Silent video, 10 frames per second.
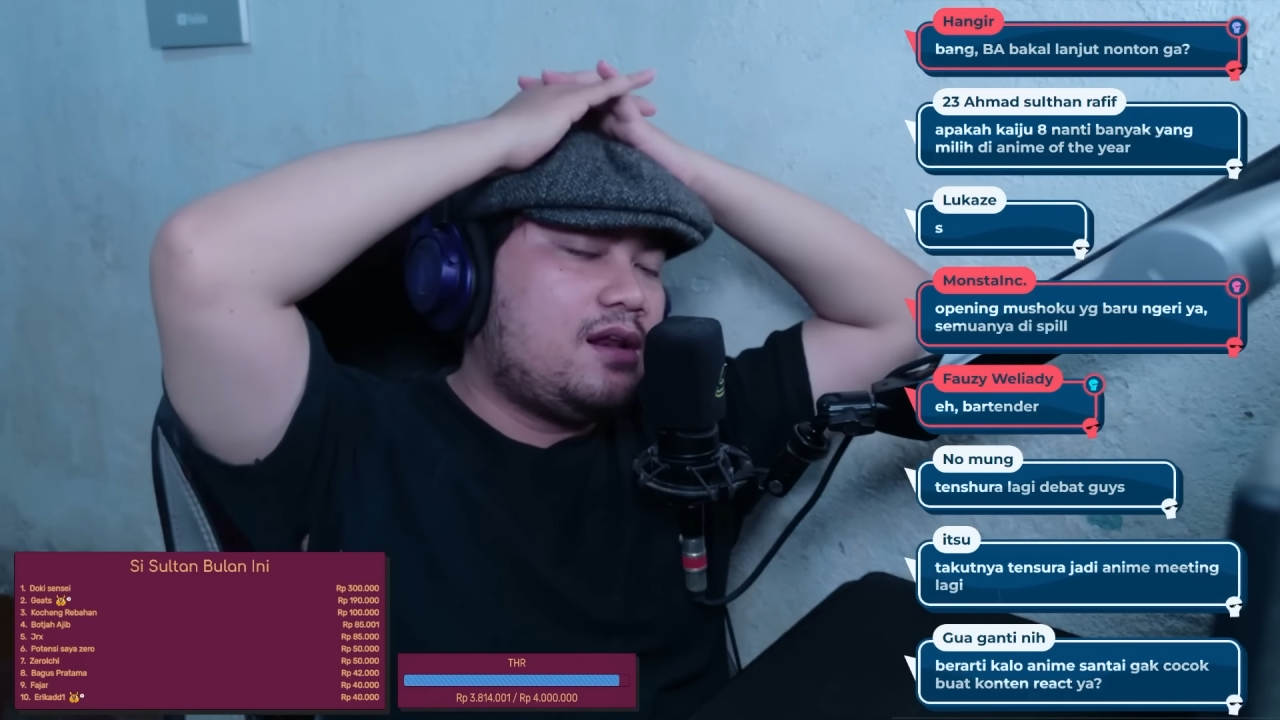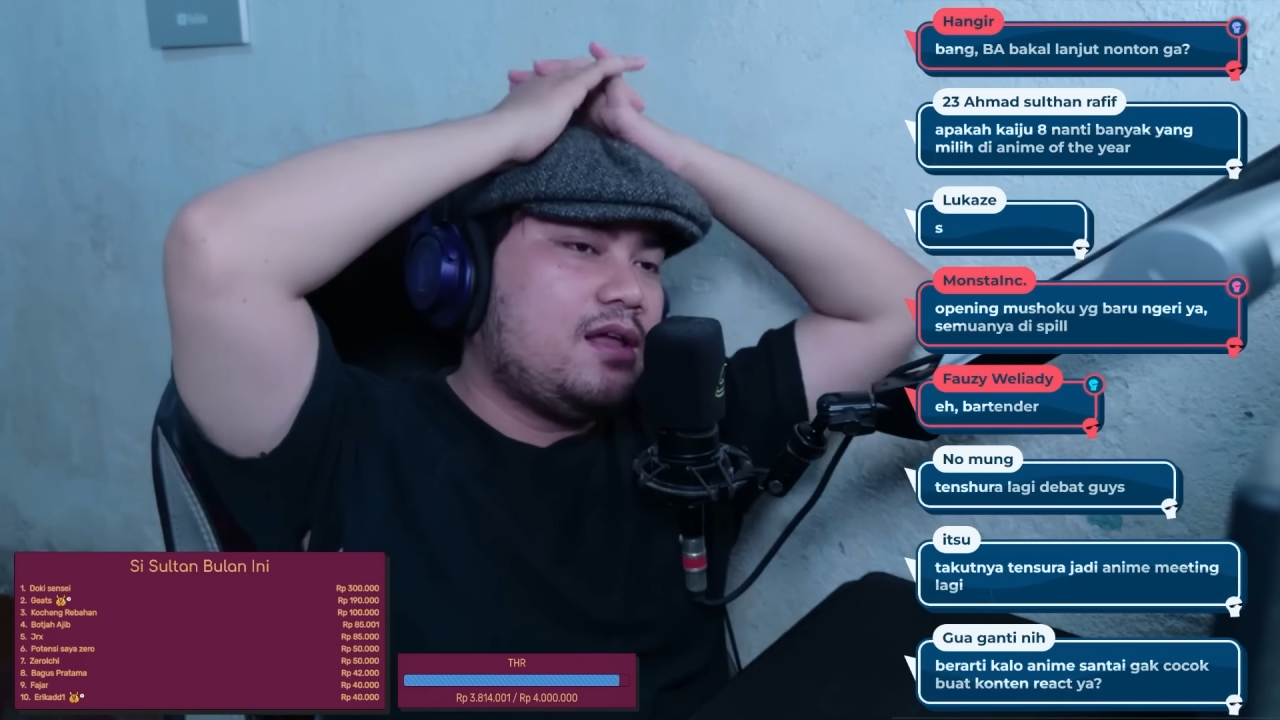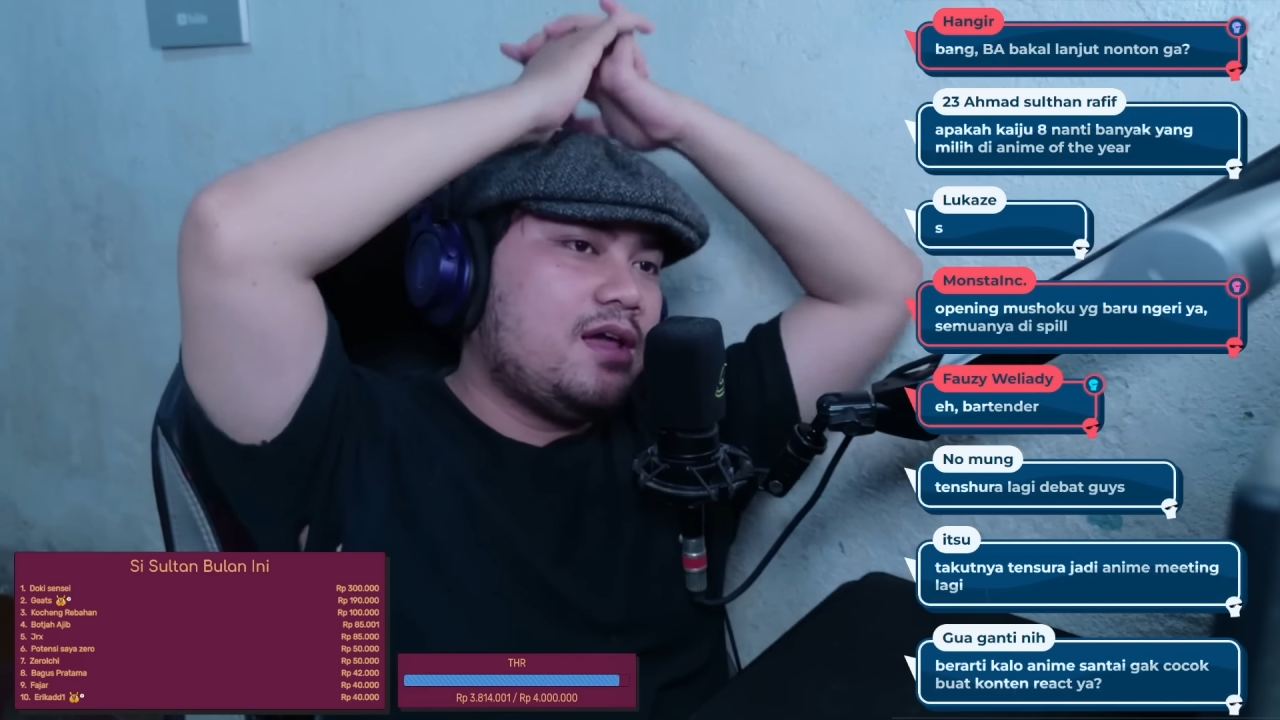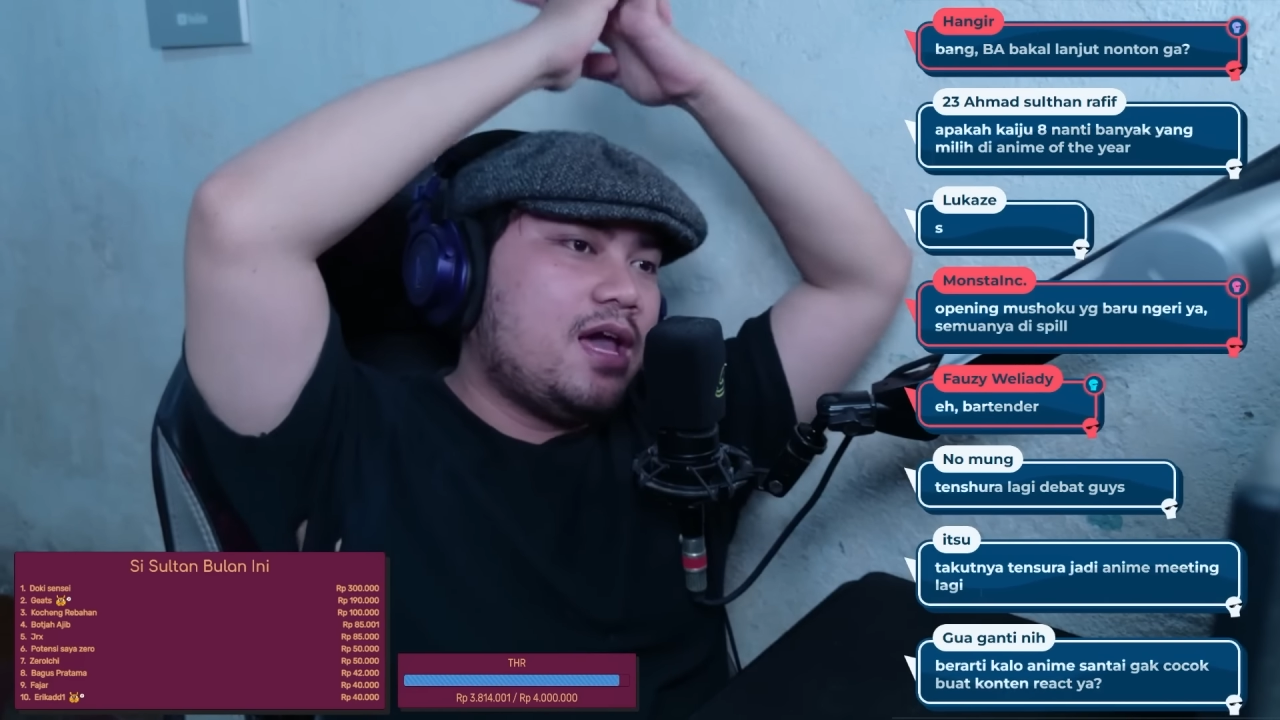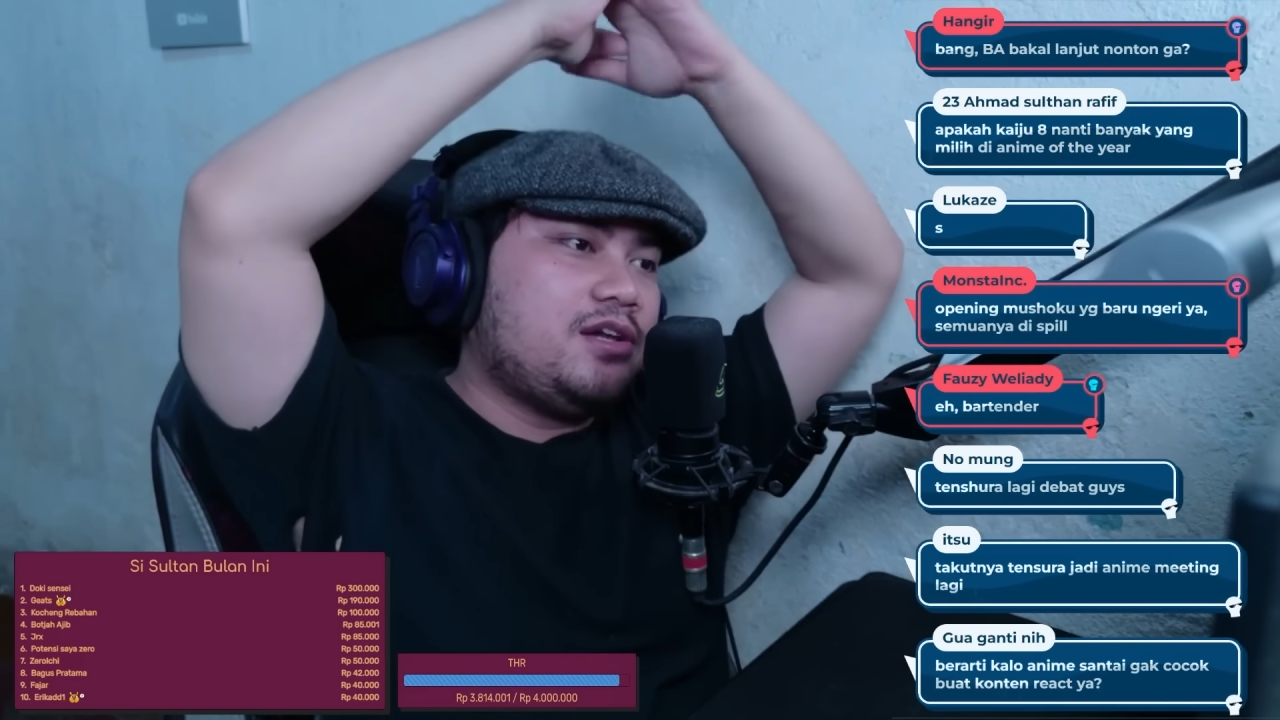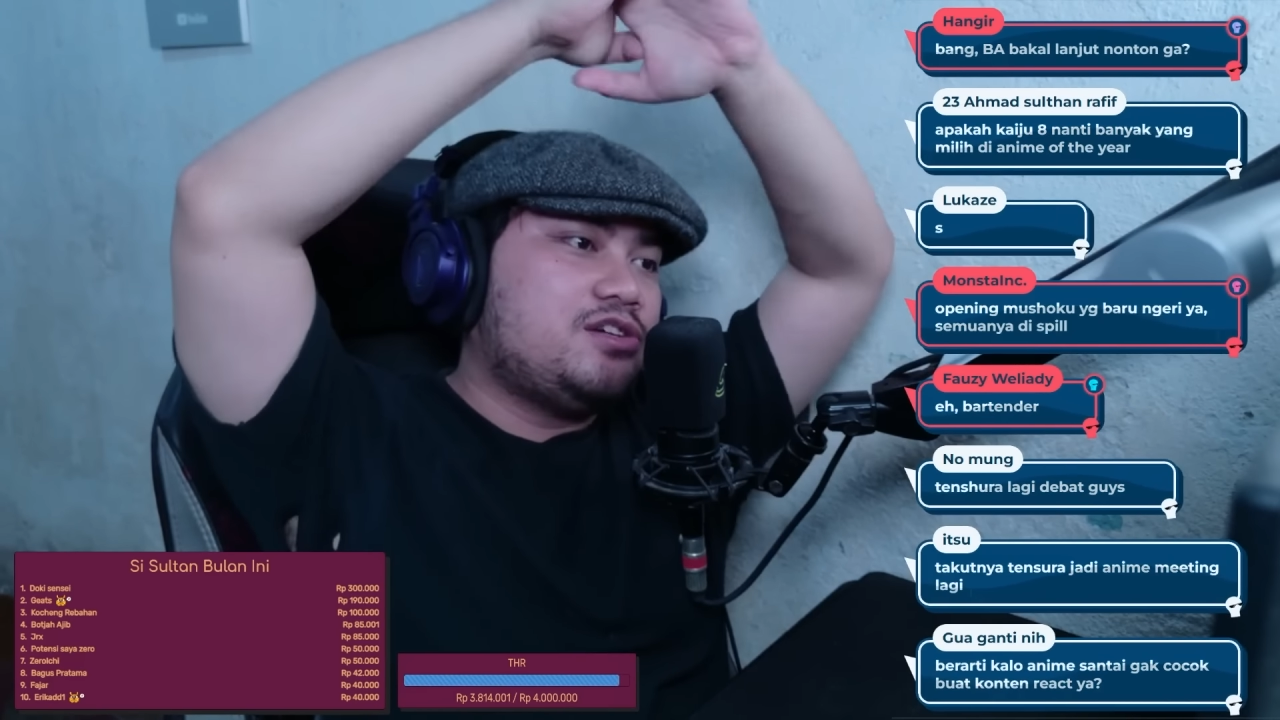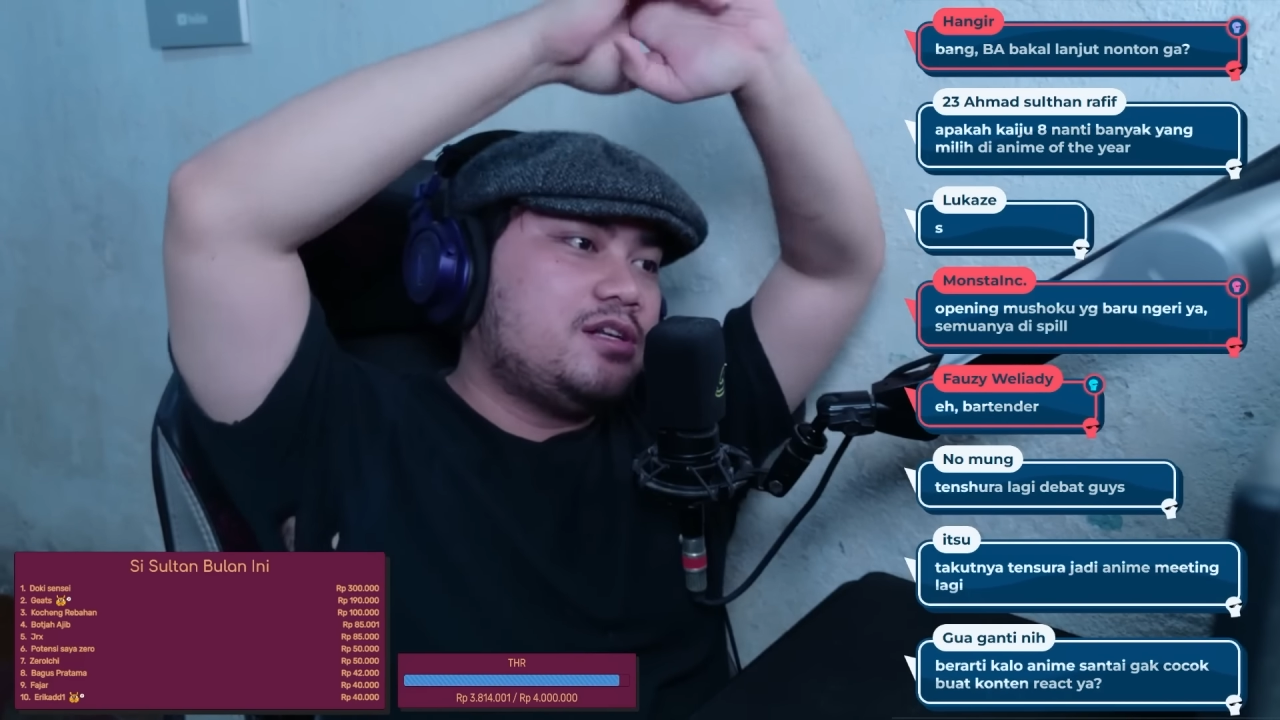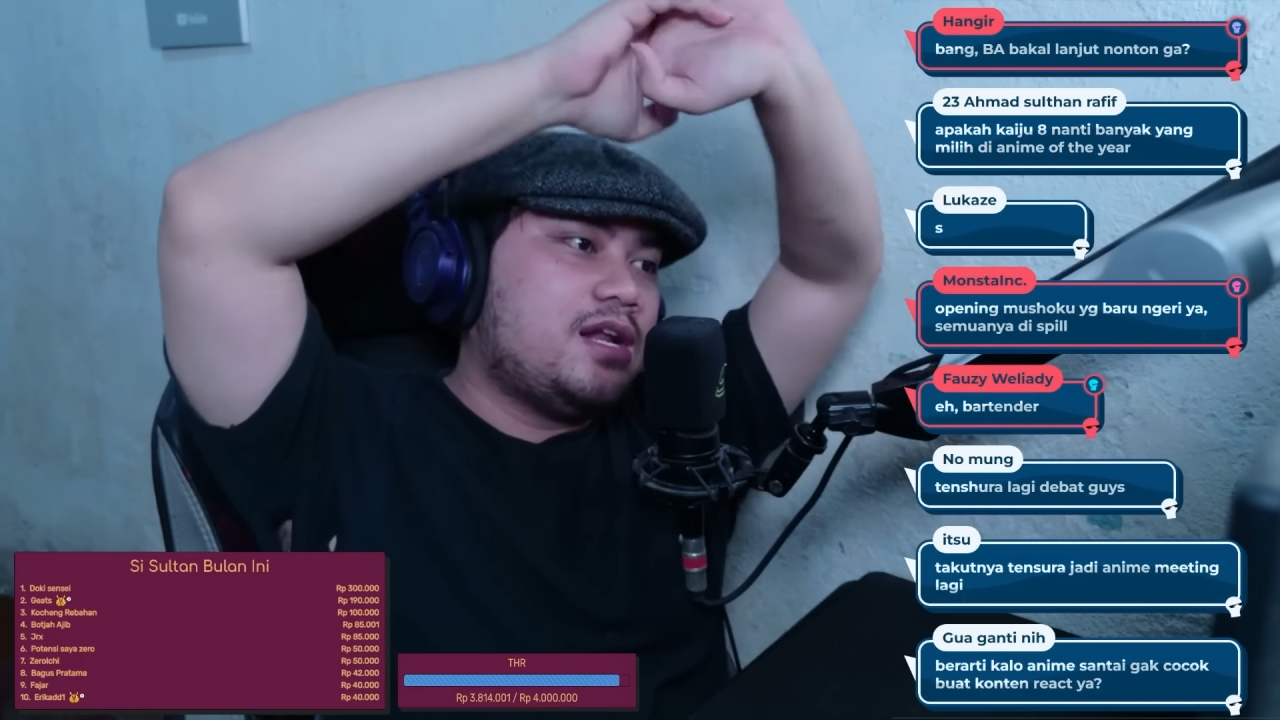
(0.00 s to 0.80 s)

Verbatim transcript: reaction